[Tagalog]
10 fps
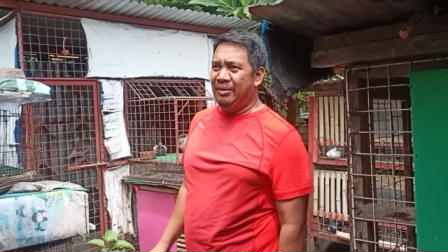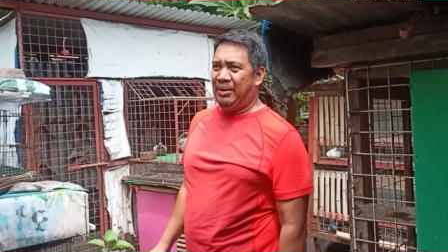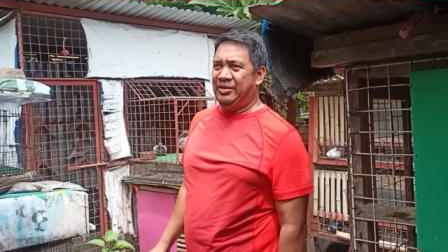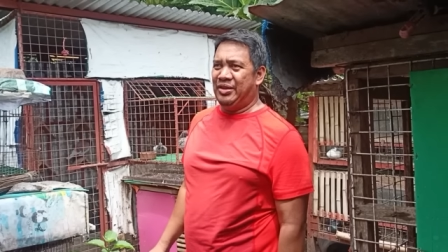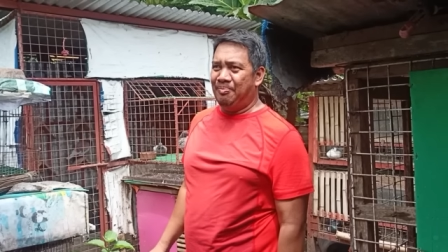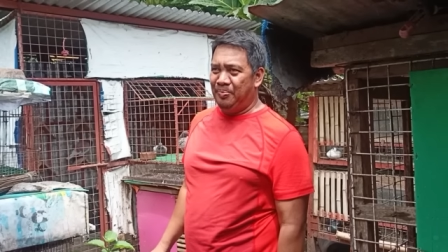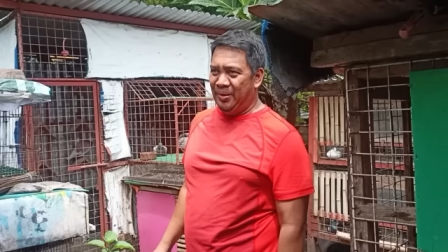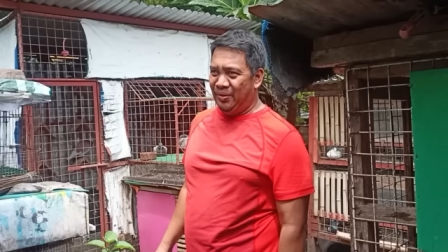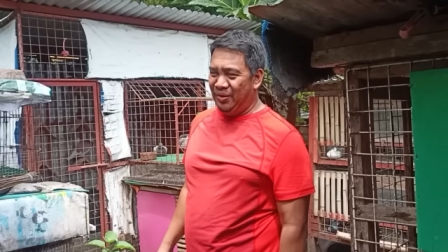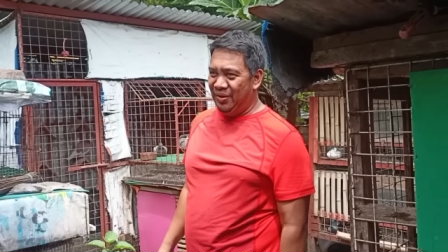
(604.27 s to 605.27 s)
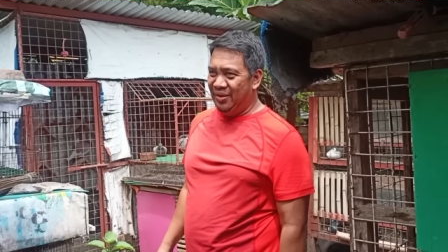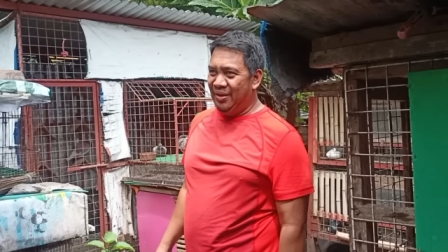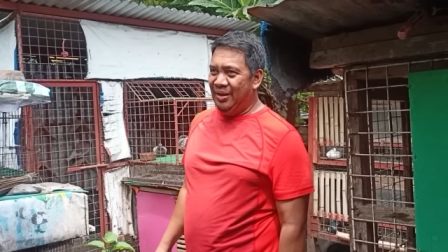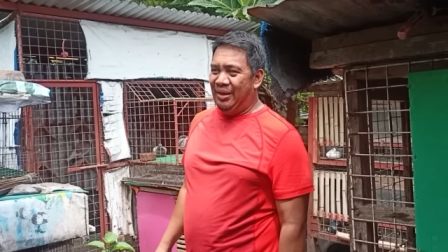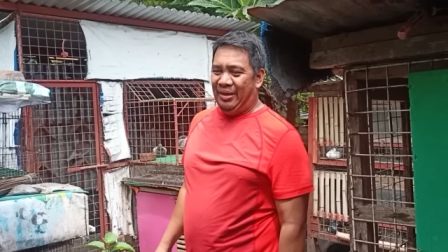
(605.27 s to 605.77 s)
mag-champion,
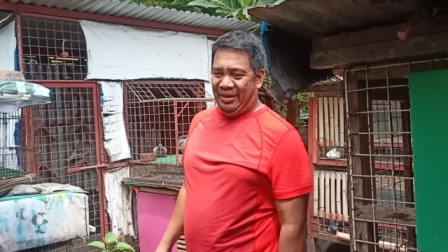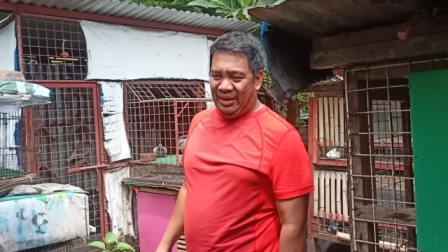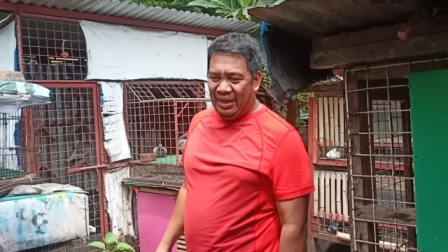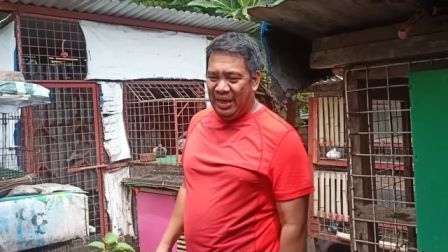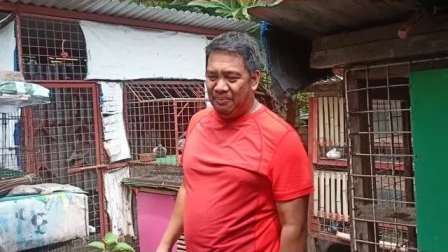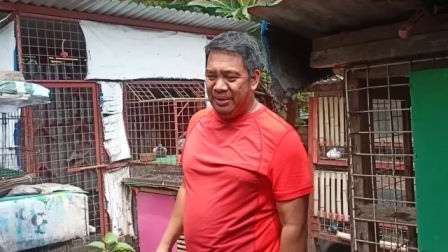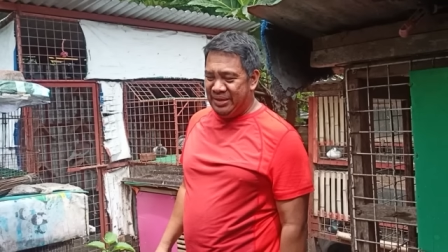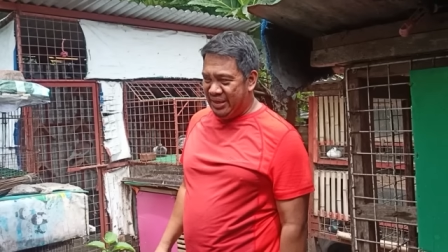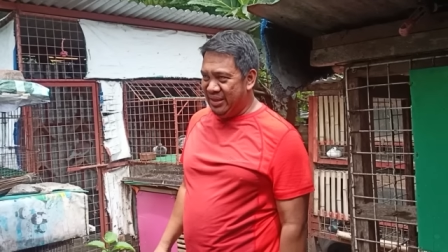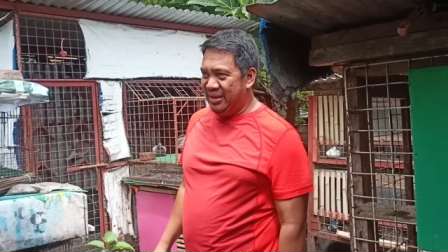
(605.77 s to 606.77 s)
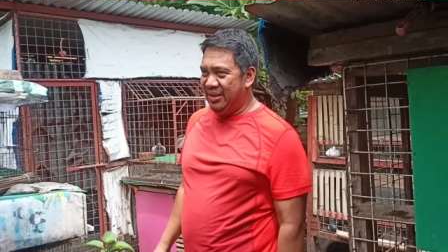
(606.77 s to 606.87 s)
Ilalaban eh, yan.